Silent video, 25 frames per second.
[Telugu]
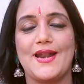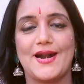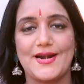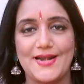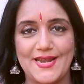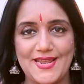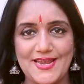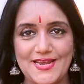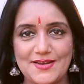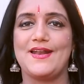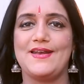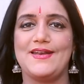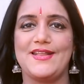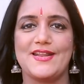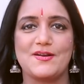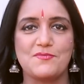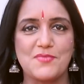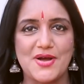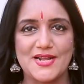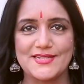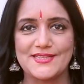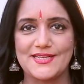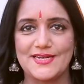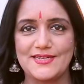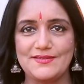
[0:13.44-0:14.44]
నటి
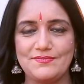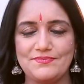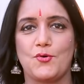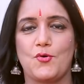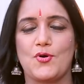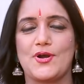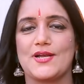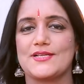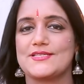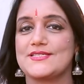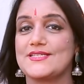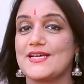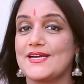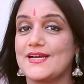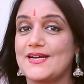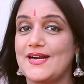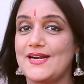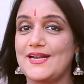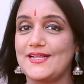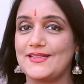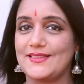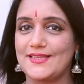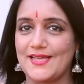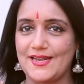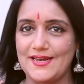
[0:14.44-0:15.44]
నిర్మాత ఒక
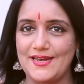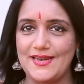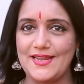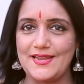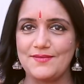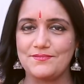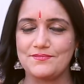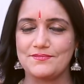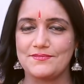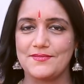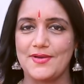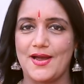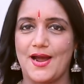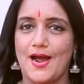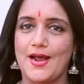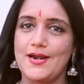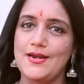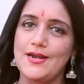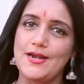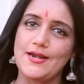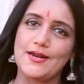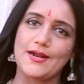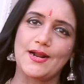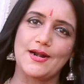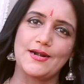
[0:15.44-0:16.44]
చక్కటి తల్లి
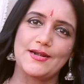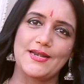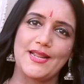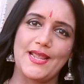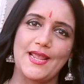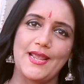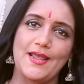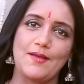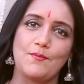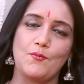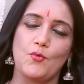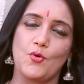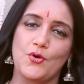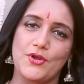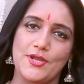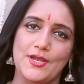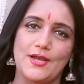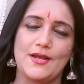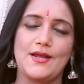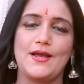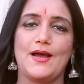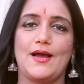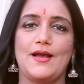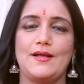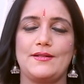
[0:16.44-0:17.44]
అన్నిటికంటే
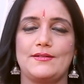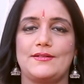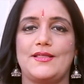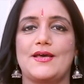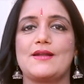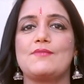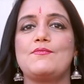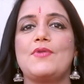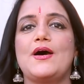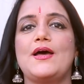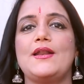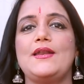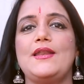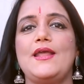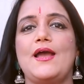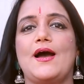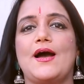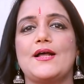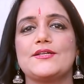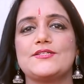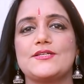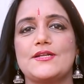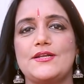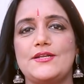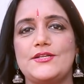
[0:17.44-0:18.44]
ముఖ్యంగా ధర్మాన్ని
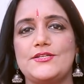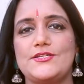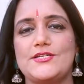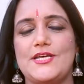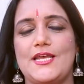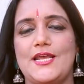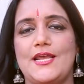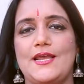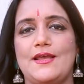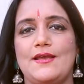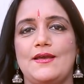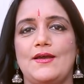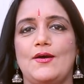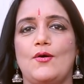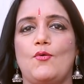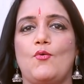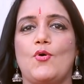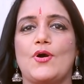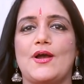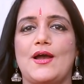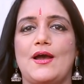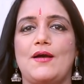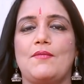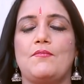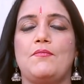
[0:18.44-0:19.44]
ఆచరించే
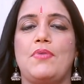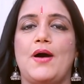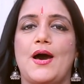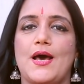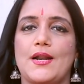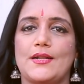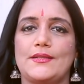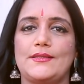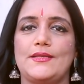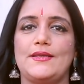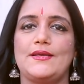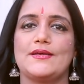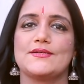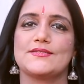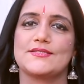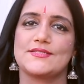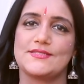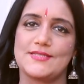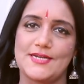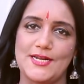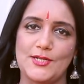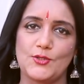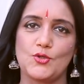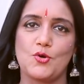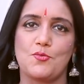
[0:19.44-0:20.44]
ఒక భారతీయ
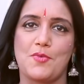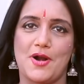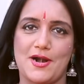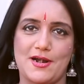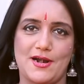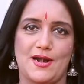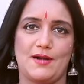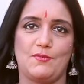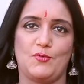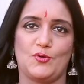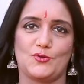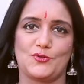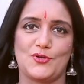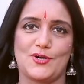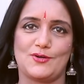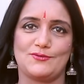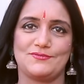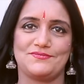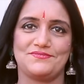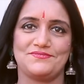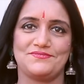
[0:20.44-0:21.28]
స్త్రీతో మాట్లాడబోతున్నాం